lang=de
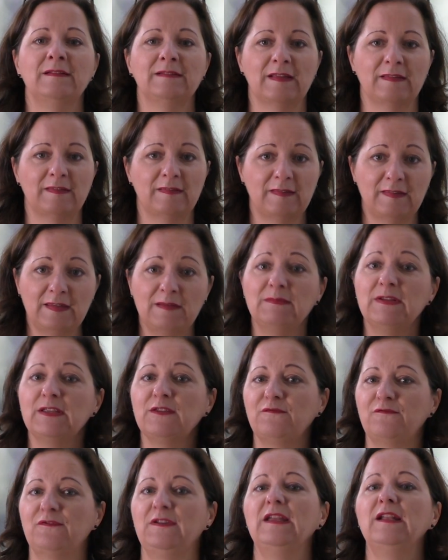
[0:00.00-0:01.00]
dass
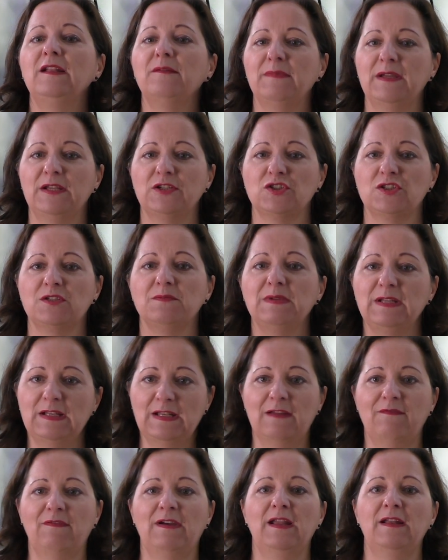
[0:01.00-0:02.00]
ziemlich viele Menschen
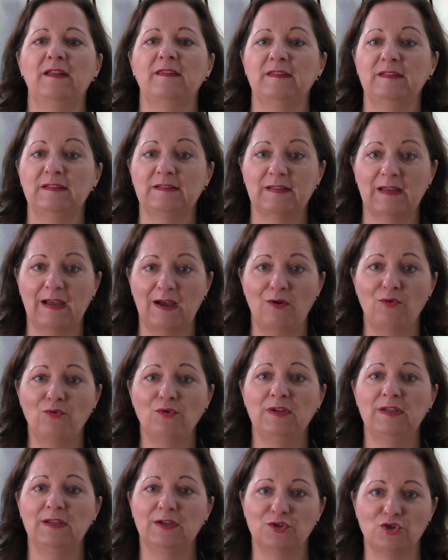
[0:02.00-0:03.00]
mittlerweile sich
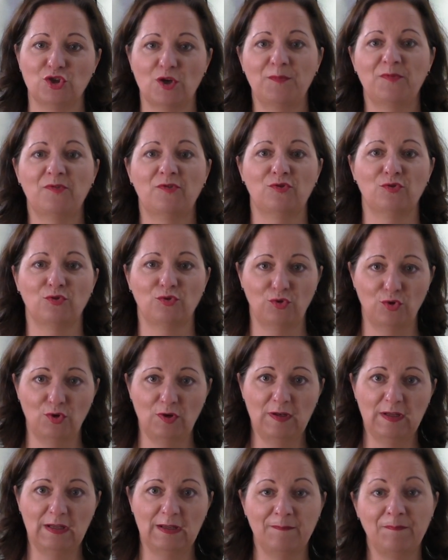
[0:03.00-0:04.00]
trauen, ihre Jobs zu
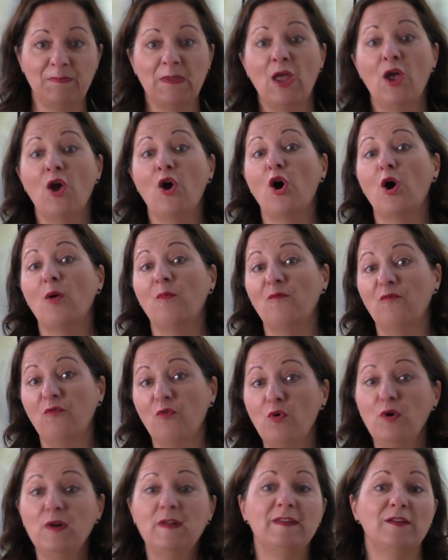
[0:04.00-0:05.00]
kündigen,
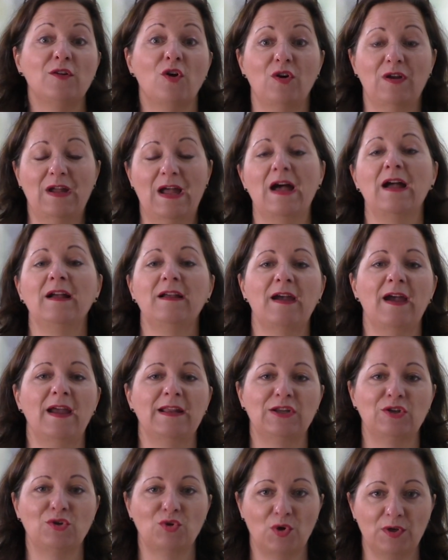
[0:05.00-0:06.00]
obwohl sie noch gar
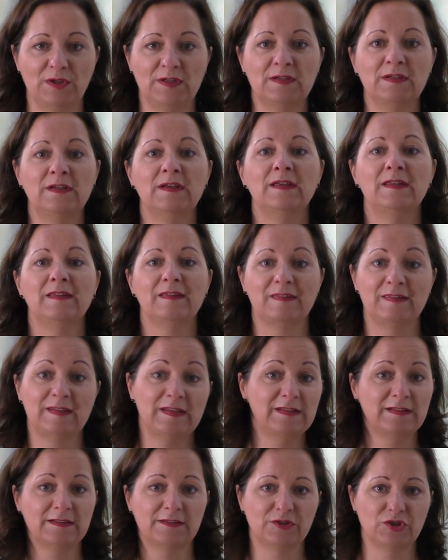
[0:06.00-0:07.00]
keine neue
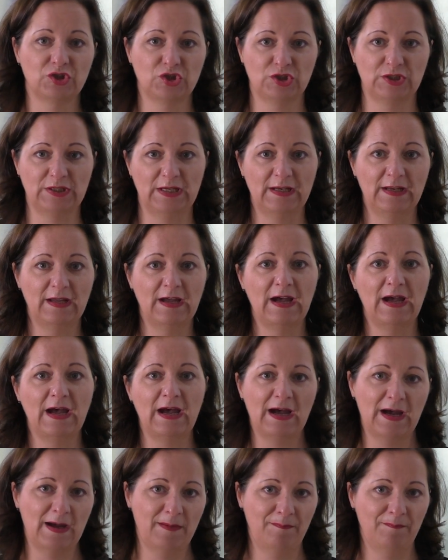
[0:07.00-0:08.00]
sichere
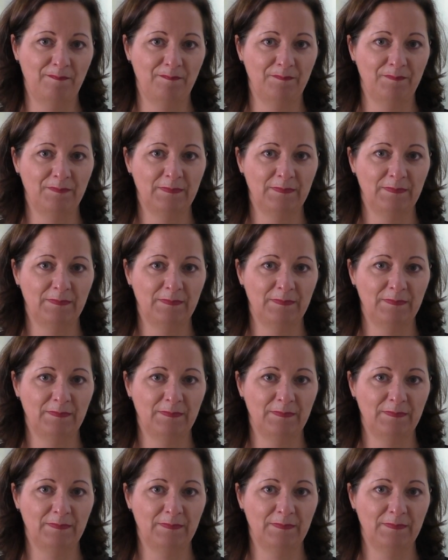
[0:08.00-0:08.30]
Stelle haben.